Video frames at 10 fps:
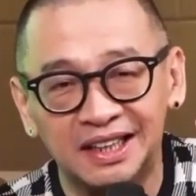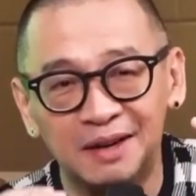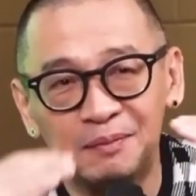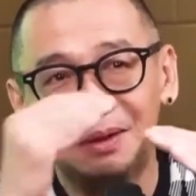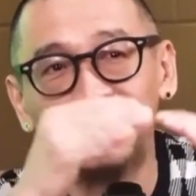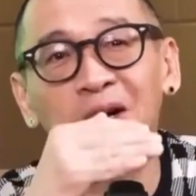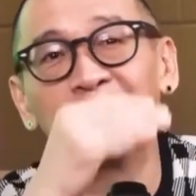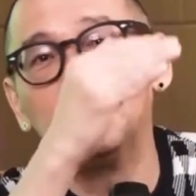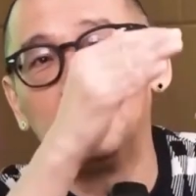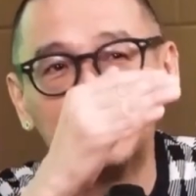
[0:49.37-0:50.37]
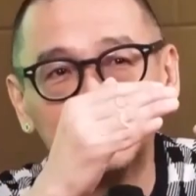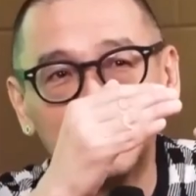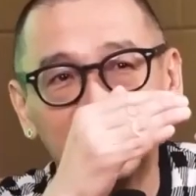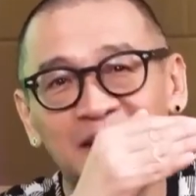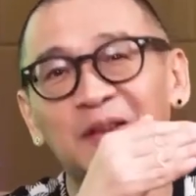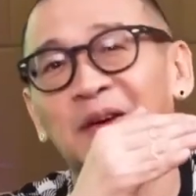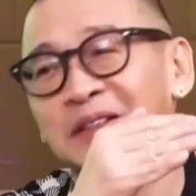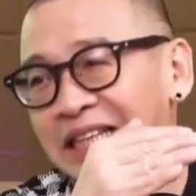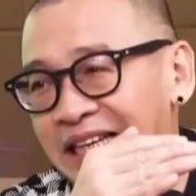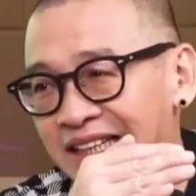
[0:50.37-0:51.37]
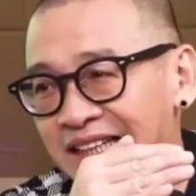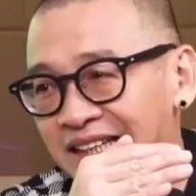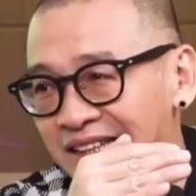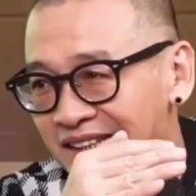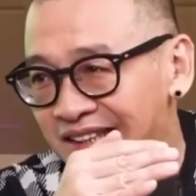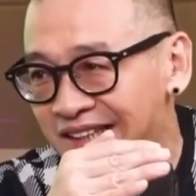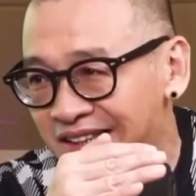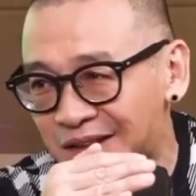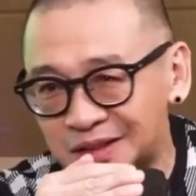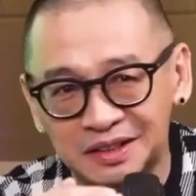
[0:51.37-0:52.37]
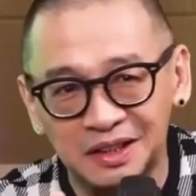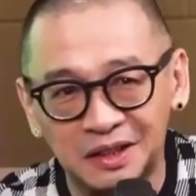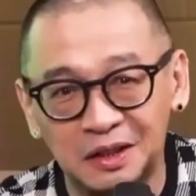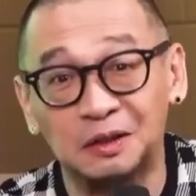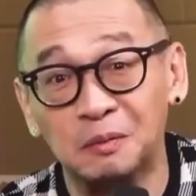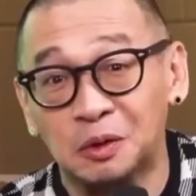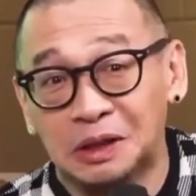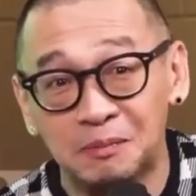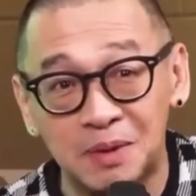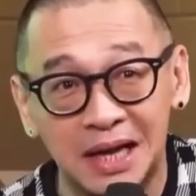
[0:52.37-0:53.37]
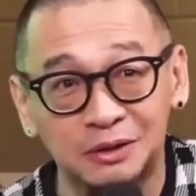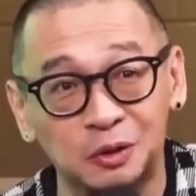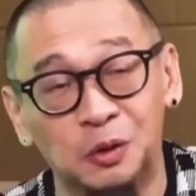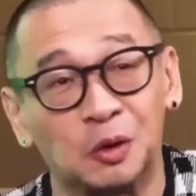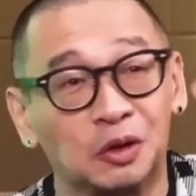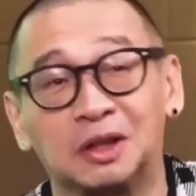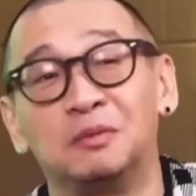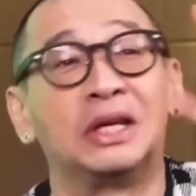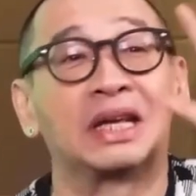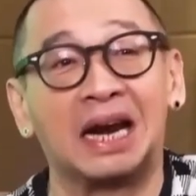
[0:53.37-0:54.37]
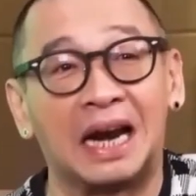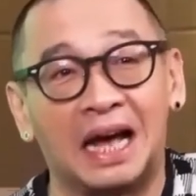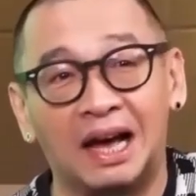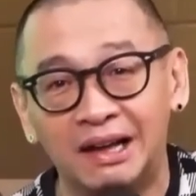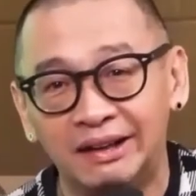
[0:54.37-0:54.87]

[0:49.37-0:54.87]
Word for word: Dapat drawing lebih bagus lagi, lolos, lolos lagi. lagi. Terus eh, ketemu tim berat, contoh ketemu Iran lah.